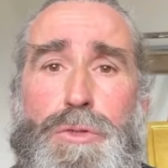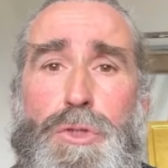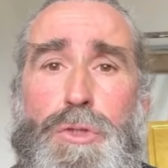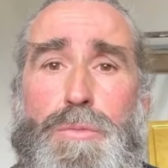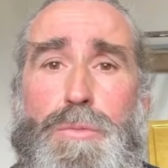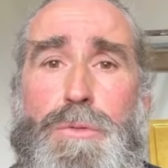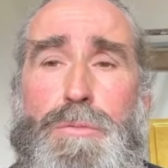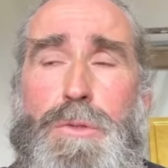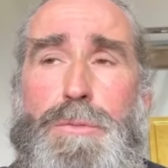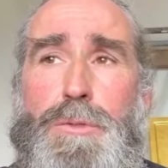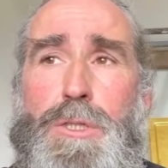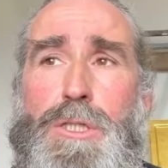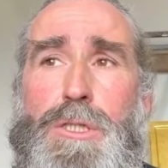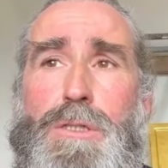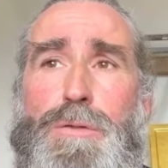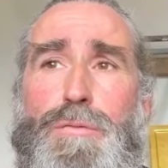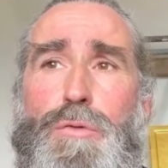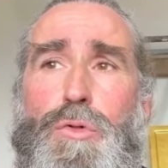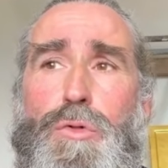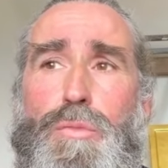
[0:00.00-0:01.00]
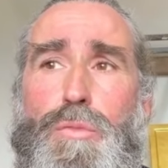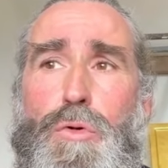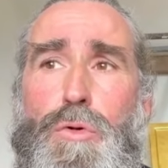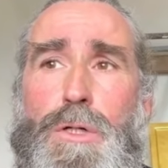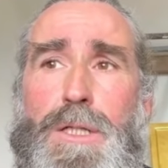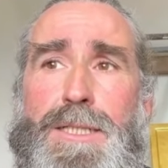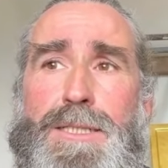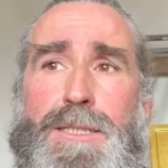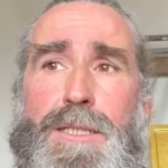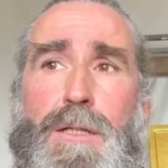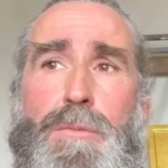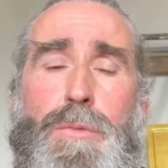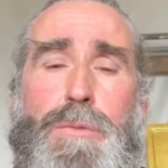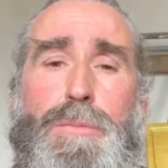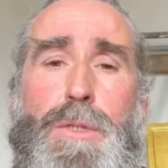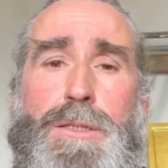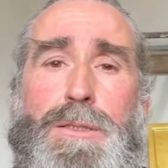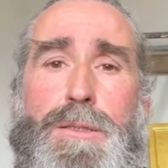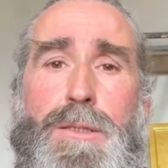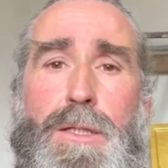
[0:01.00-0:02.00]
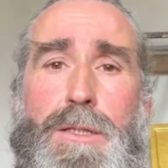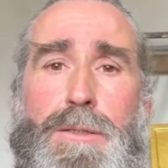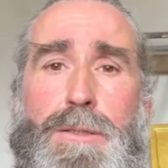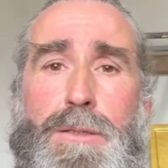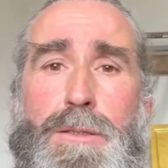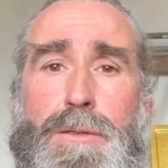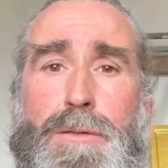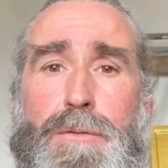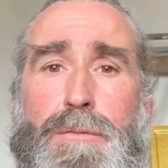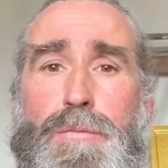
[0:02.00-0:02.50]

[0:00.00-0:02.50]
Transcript: чтобы мы пришли в глубокое самопознание,